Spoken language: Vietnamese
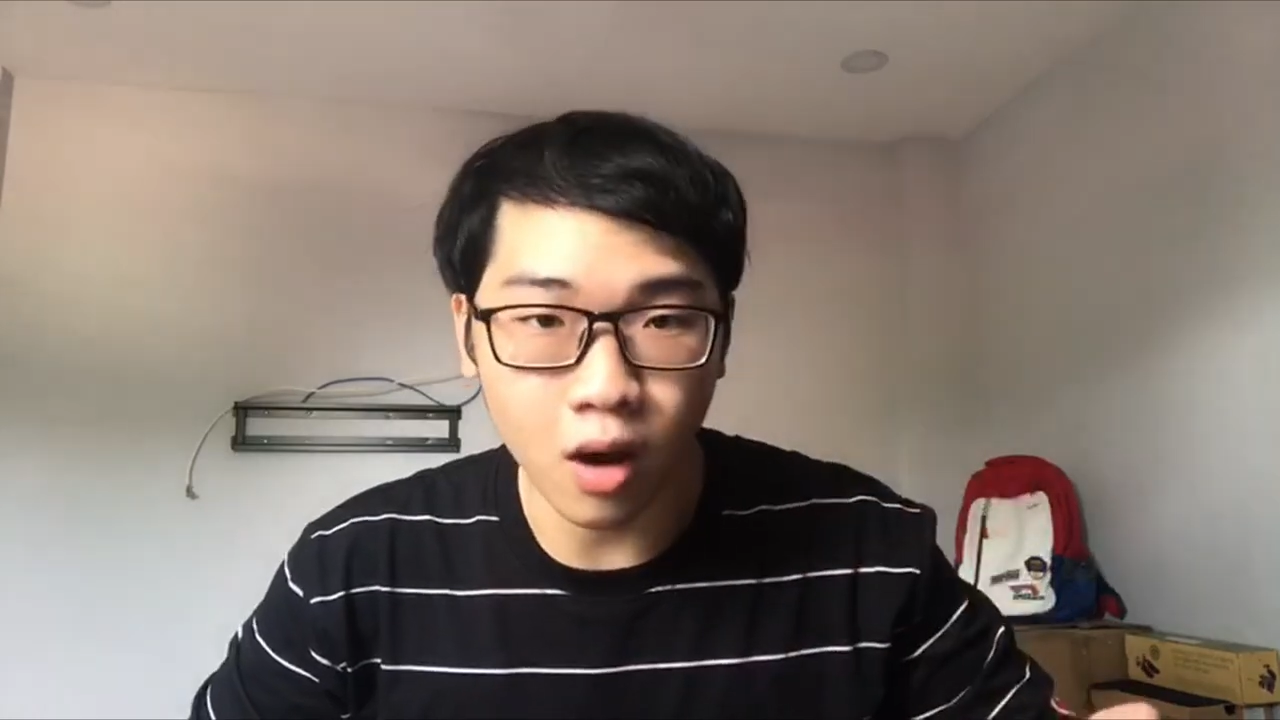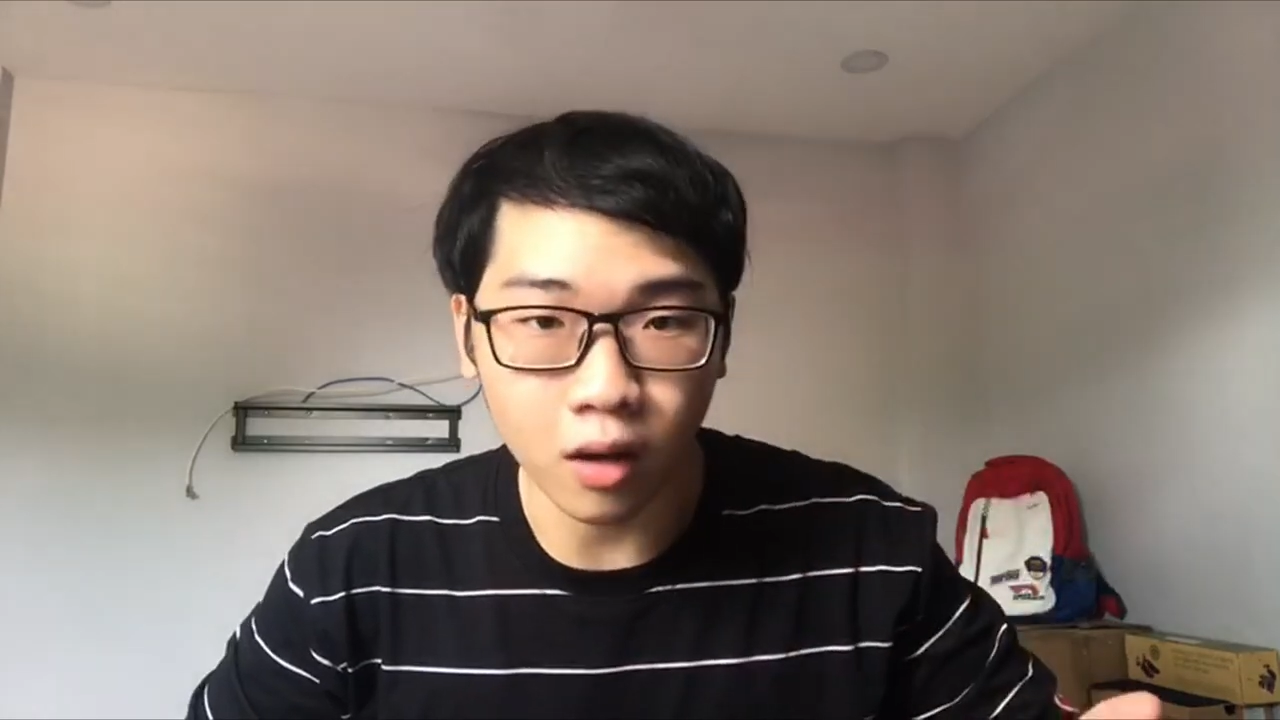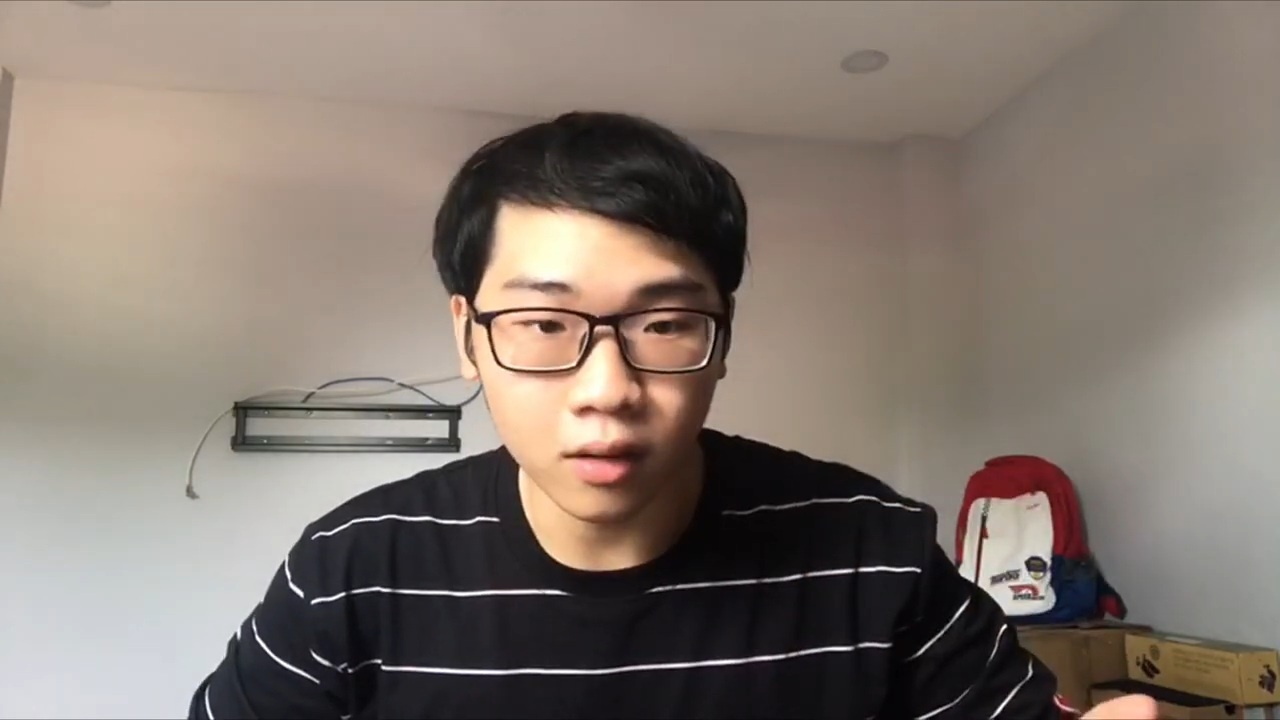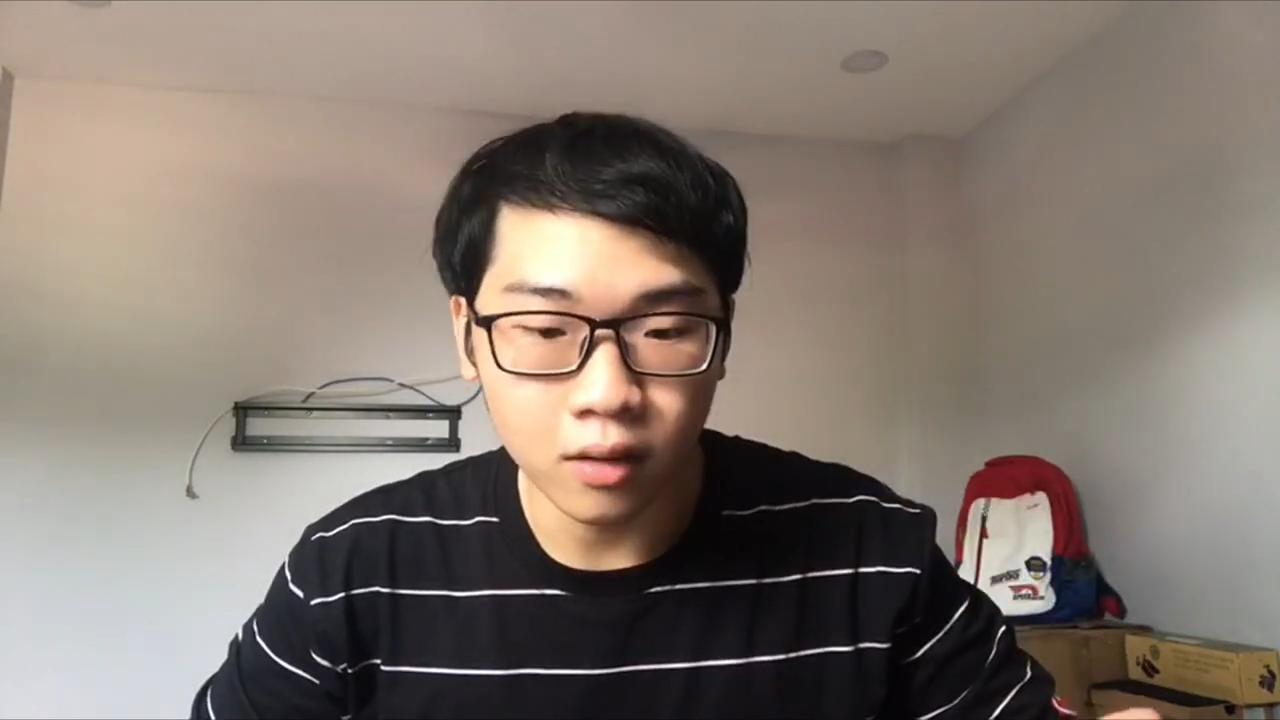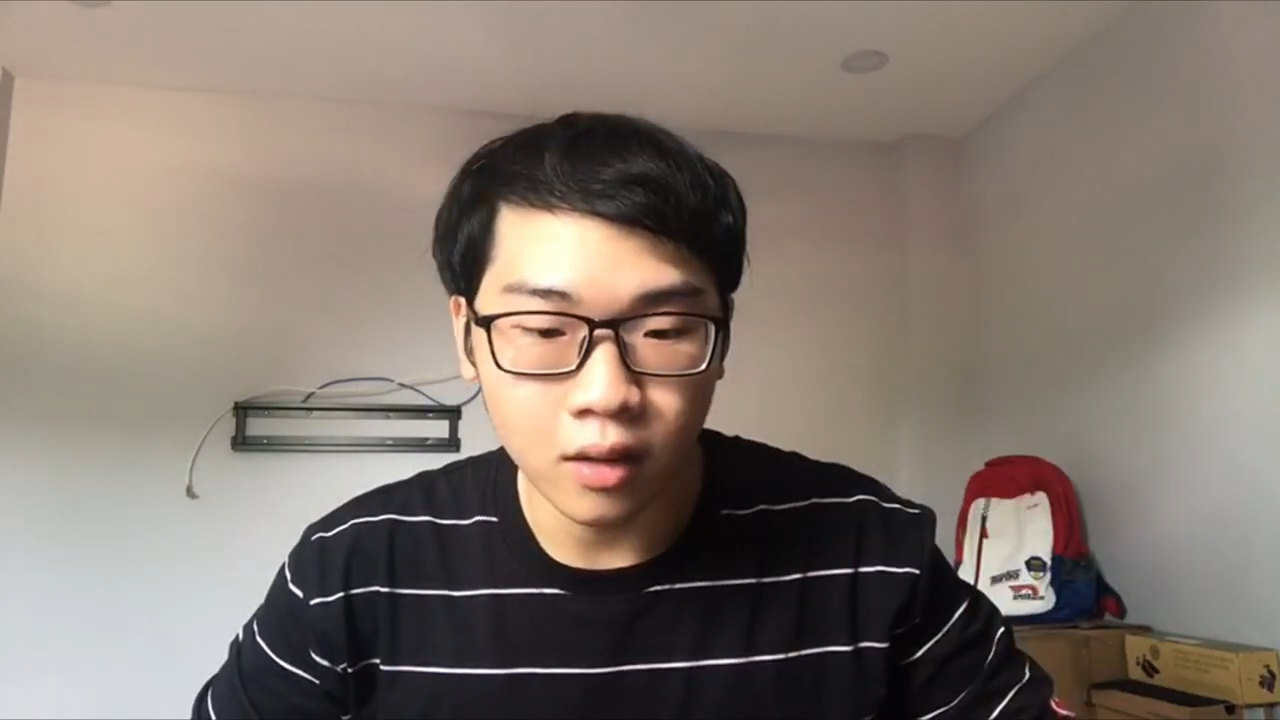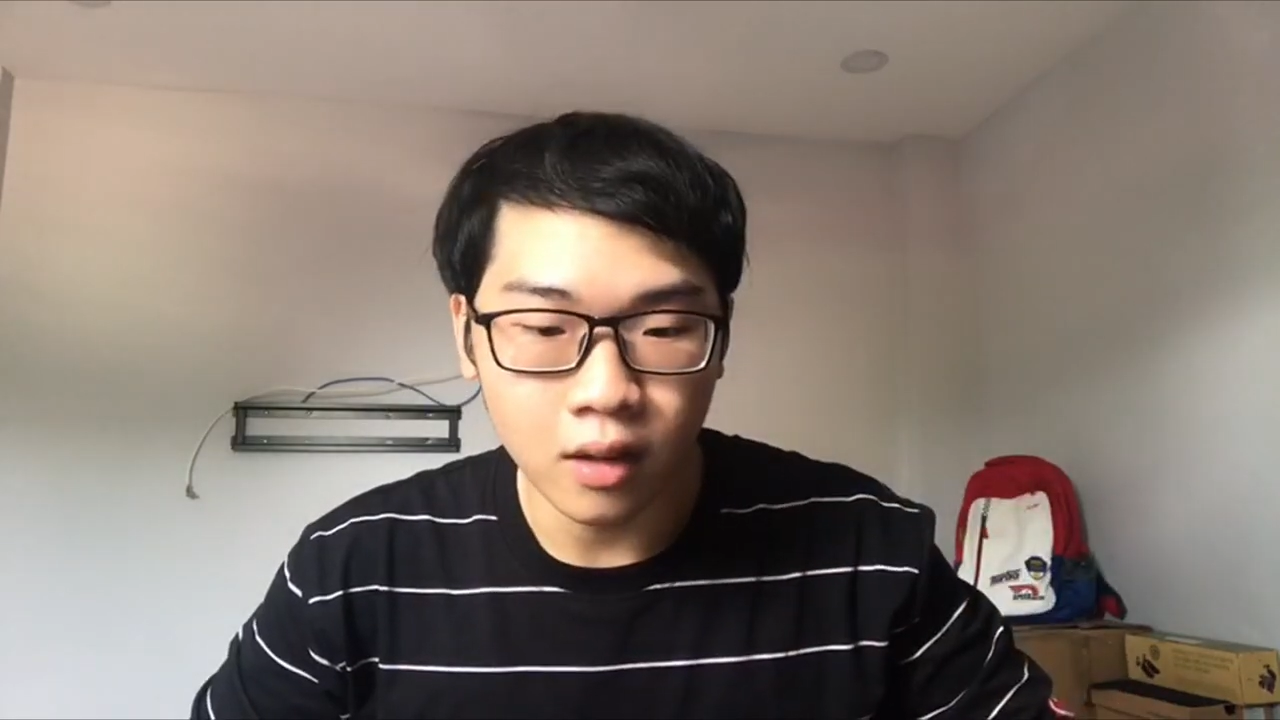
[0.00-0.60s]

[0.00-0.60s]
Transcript: lực